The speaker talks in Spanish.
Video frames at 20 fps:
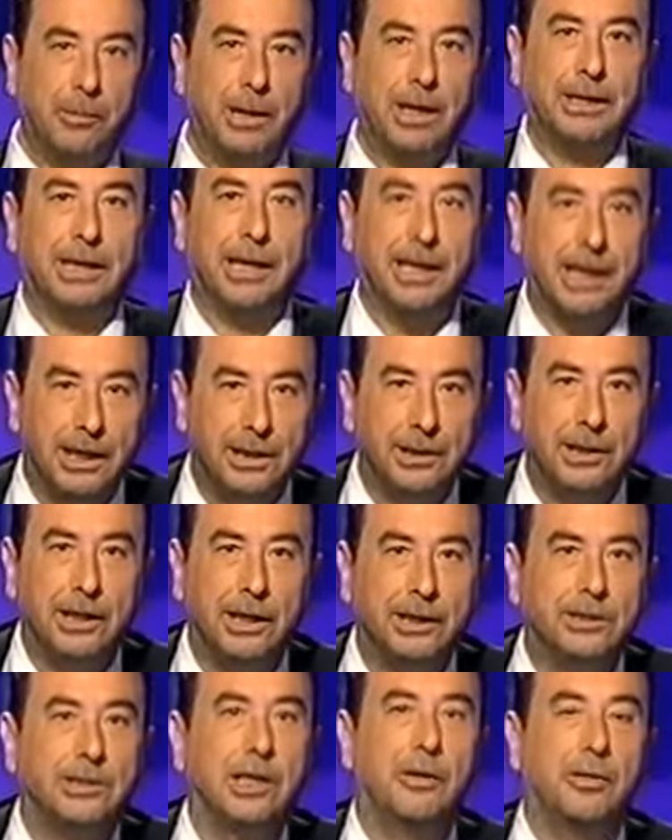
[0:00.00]
Qué grande es
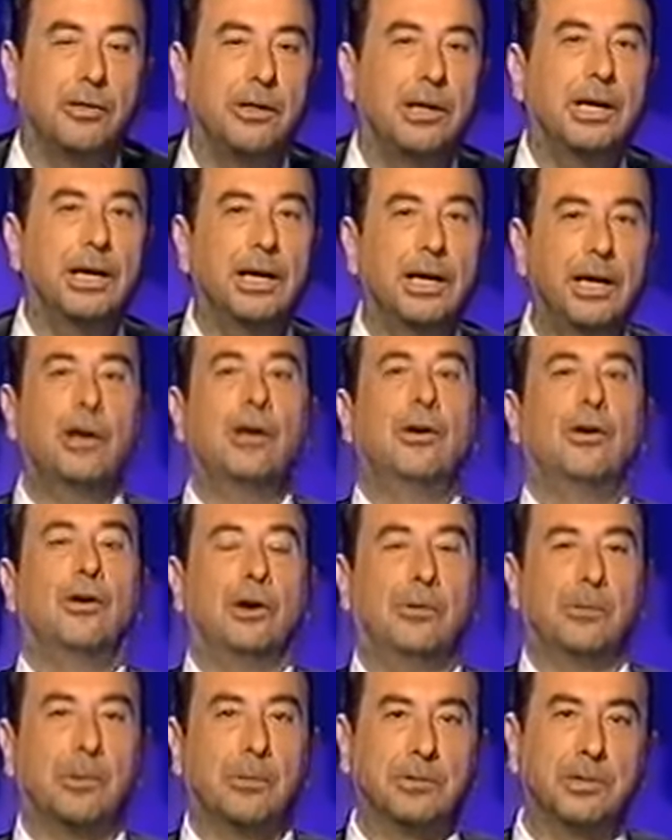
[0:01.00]
el cine. Hoy
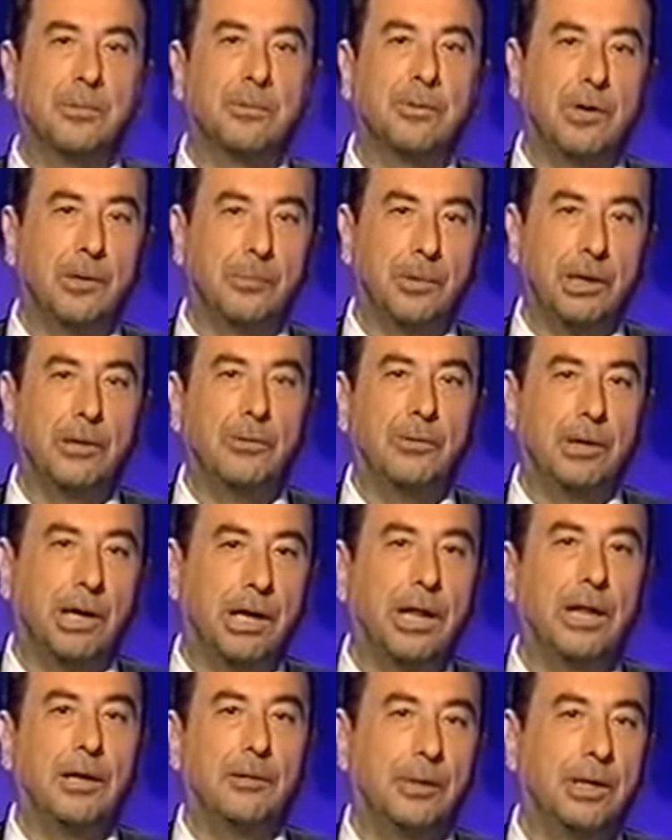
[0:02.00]
vamos a ver una película
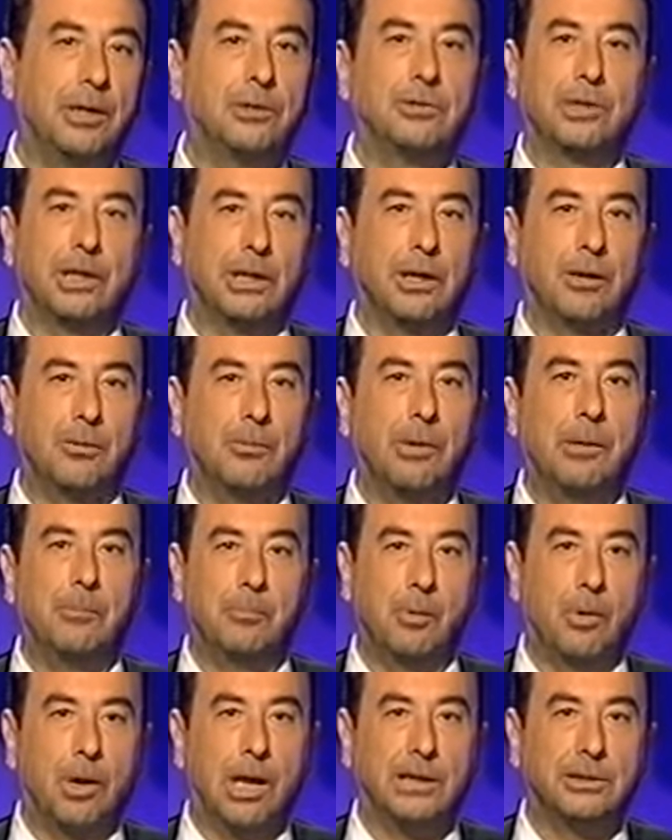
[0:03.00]
nada menos que de Román
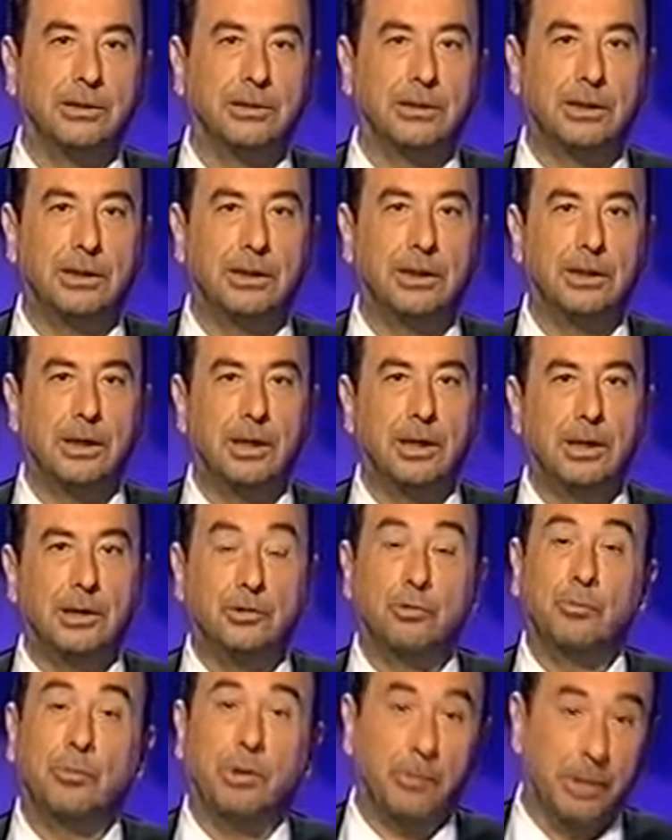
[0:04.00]
Polanski, su
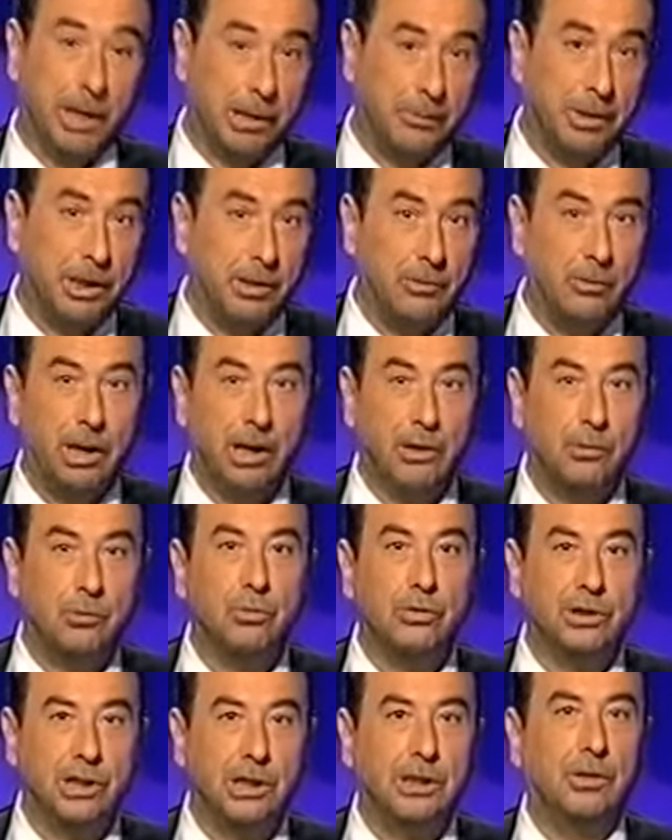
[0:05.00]
primera película, El
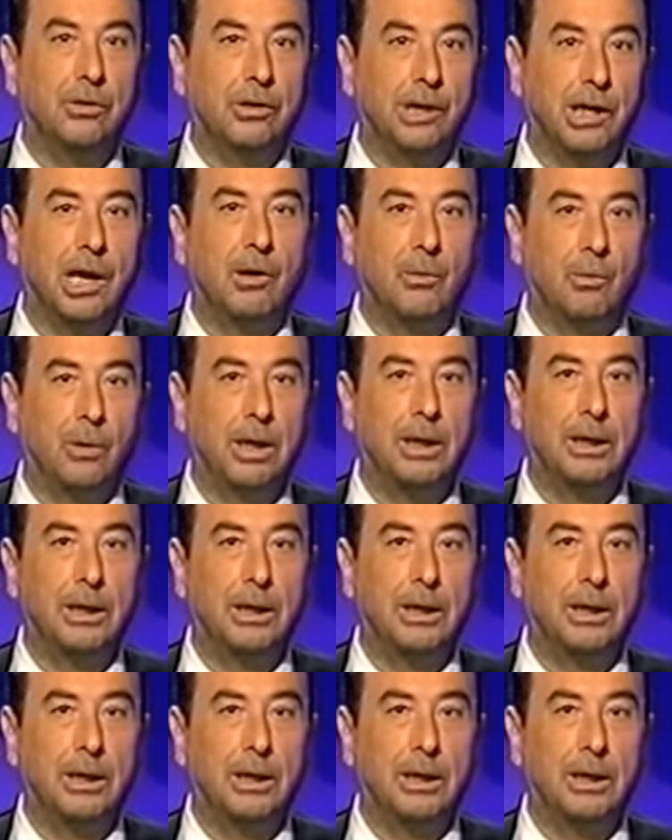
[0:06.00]
cuchillo en el agua.